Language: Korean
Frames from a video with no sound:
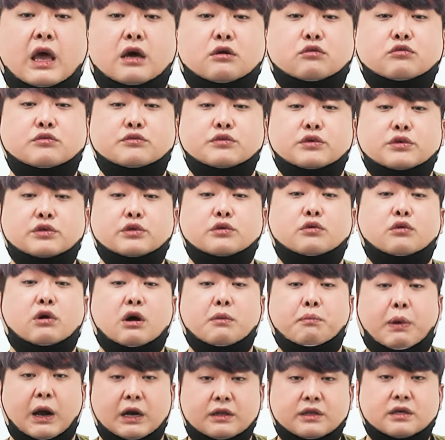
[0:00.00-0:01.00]
해군
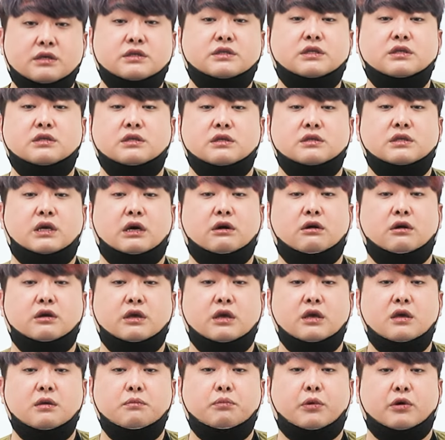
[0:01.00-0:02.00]
스스로가 발등 찍는
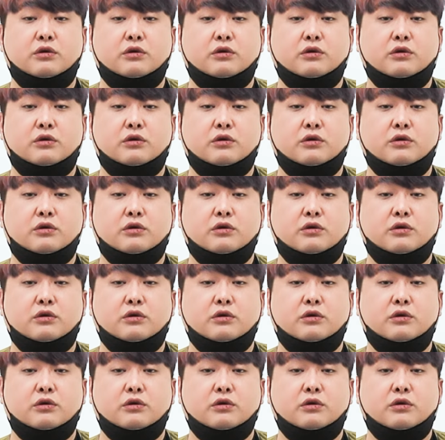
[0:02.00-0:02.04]
상황이